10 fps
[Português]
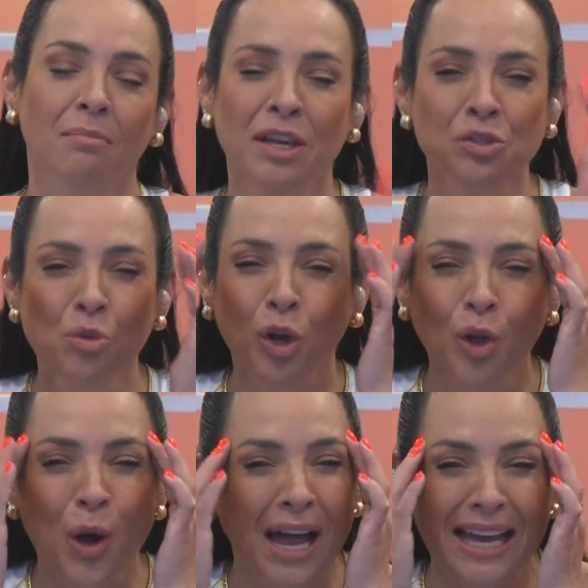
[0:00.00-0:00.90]
Mas não
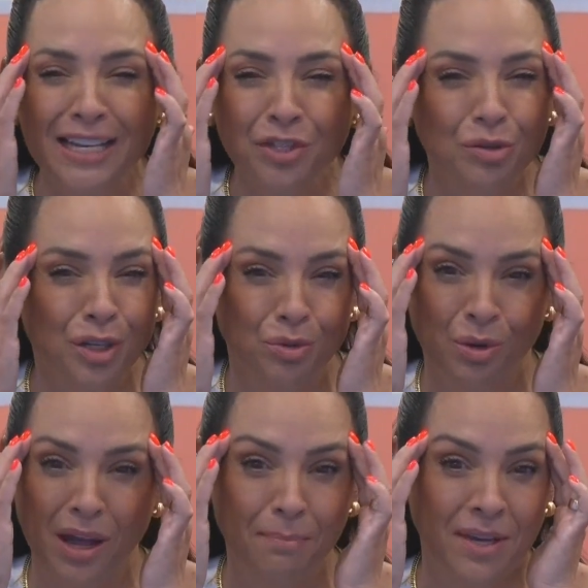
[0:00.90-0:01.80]
coloca isso na
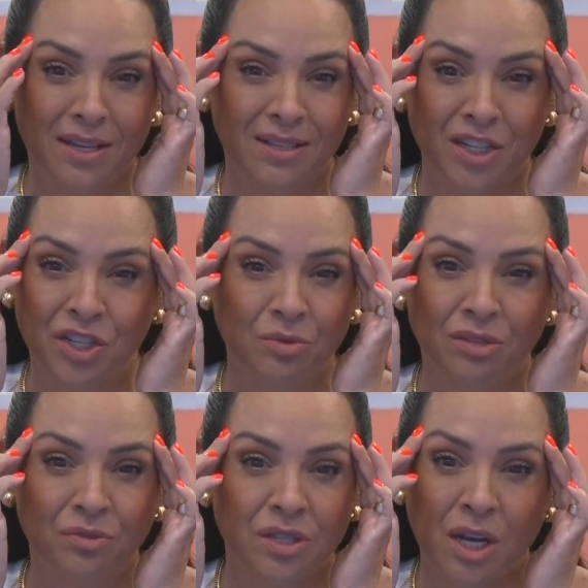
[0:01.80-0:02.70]
sua cabeça achando
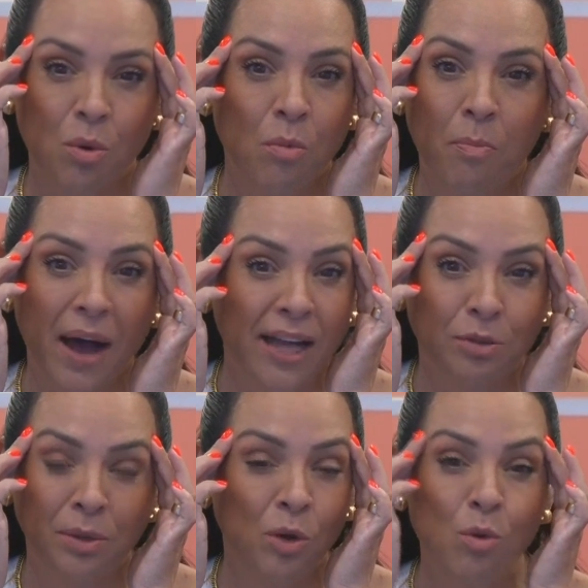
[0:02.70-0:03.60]
que você é
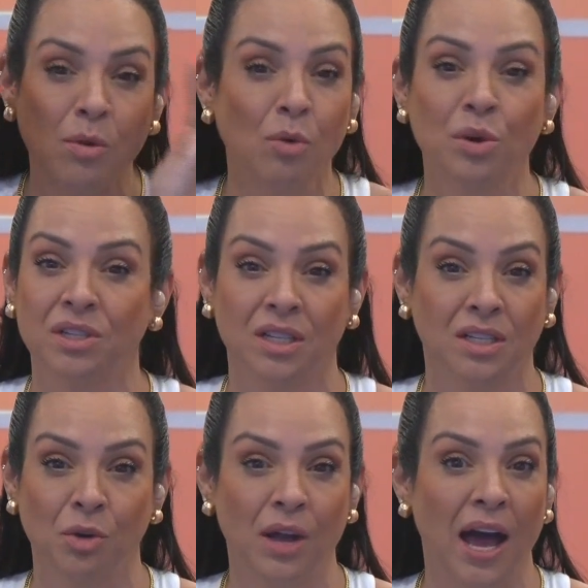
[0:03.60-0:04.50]
culpado pela alguma coisa que
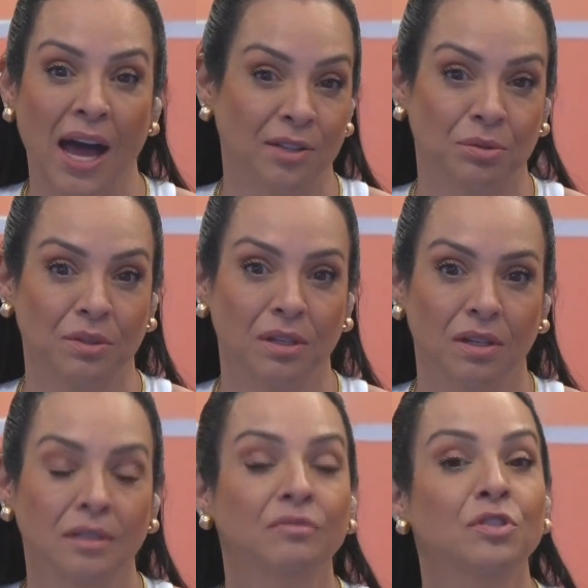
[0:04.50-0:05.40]
deu errado.
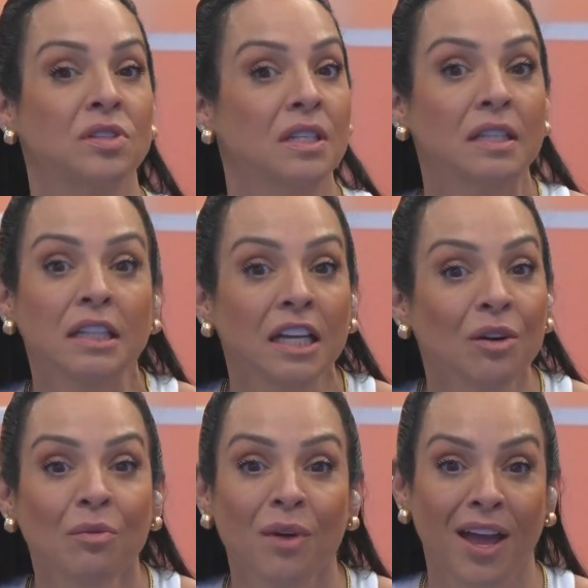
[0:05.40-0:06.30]
Você
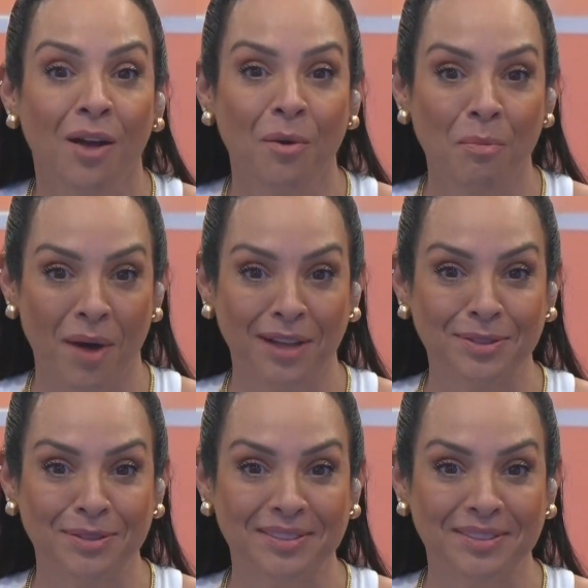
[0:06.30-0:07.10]
não é culpado.